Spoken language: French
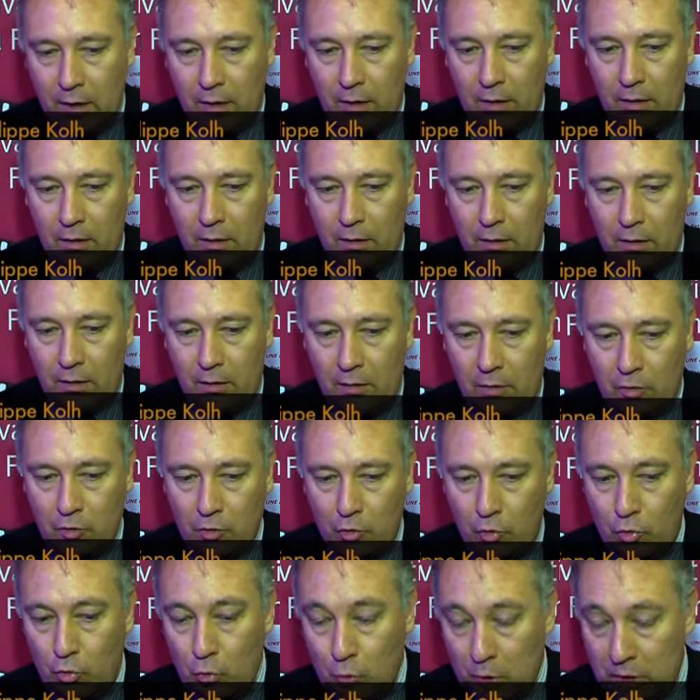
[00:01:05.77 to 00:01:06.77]
Euh,
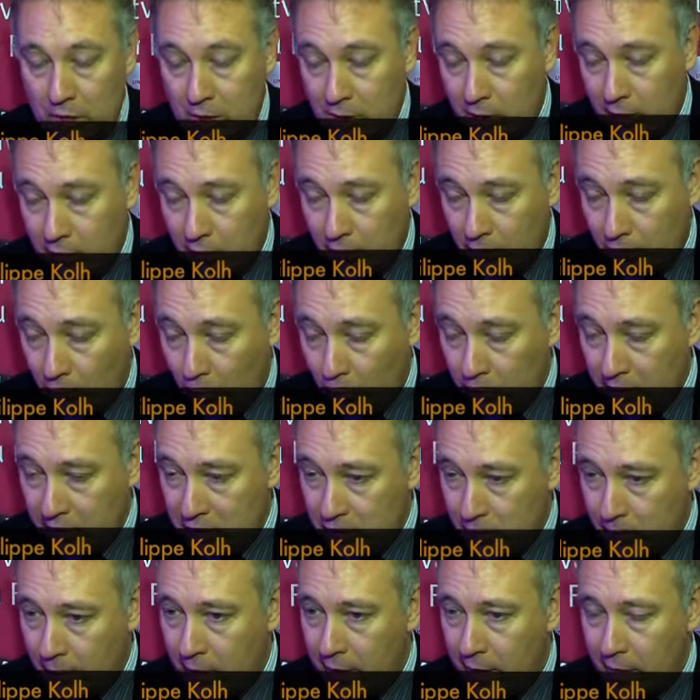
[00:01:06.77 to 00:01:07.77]
donc oui, on
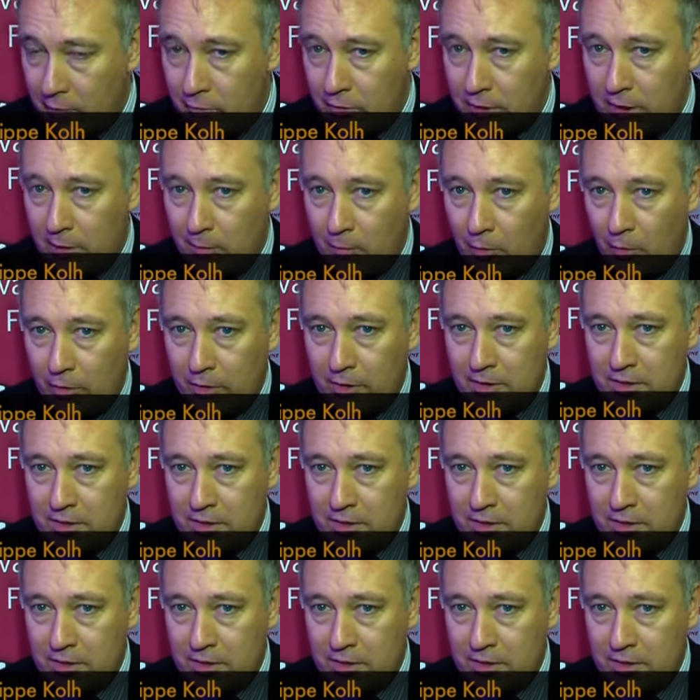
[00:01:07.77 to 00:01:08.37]
espère évidemment